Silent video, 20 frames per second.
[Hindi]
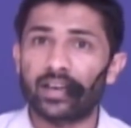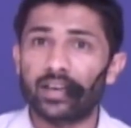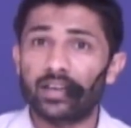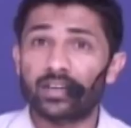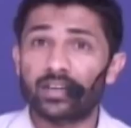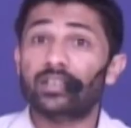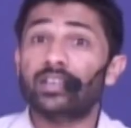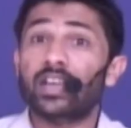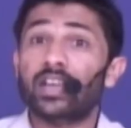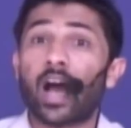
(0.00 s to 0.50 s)

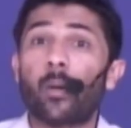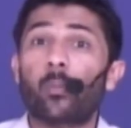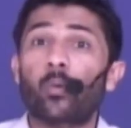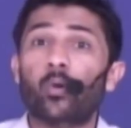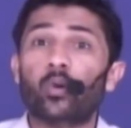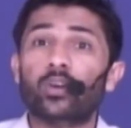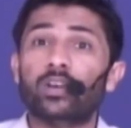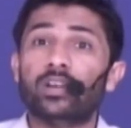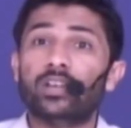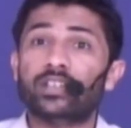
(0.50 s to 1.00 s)
इसलिए आपको
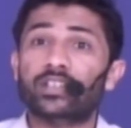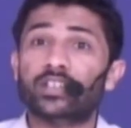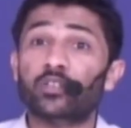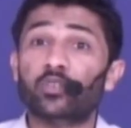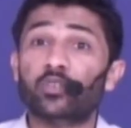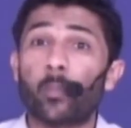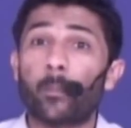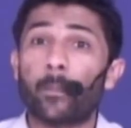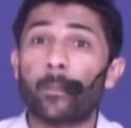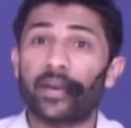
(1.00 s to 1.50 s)
रिलेशन को
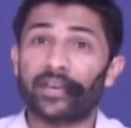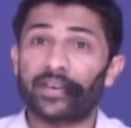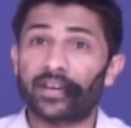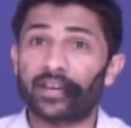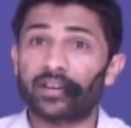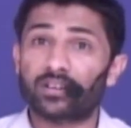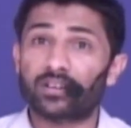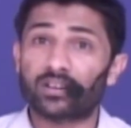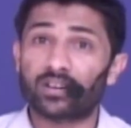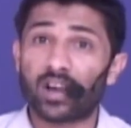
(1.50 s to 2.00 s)
मेंटेन
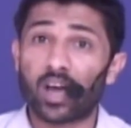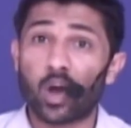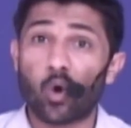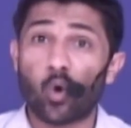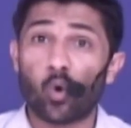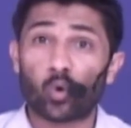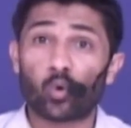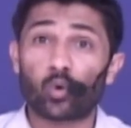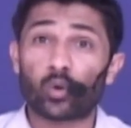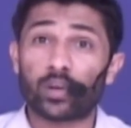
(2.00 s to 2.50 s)
करना
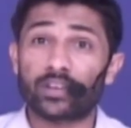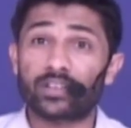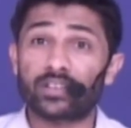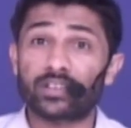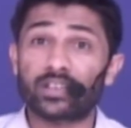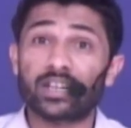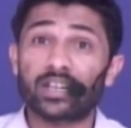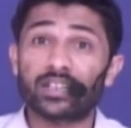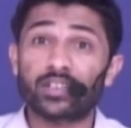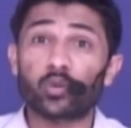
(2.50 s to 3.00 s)
और किस
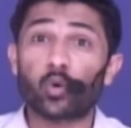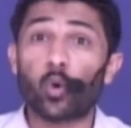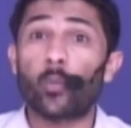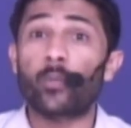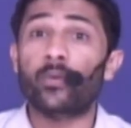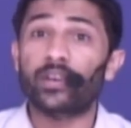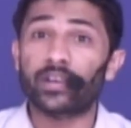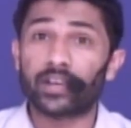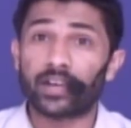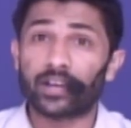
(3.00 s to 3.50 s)
तरह से
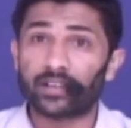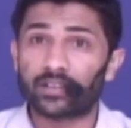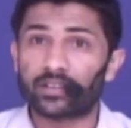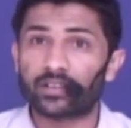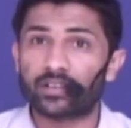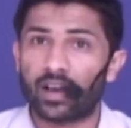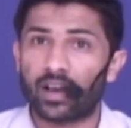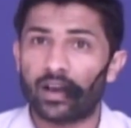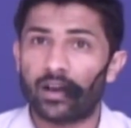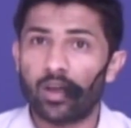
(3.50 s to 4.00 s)
कम्युनिकेट
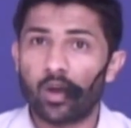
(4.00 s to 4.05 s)
करना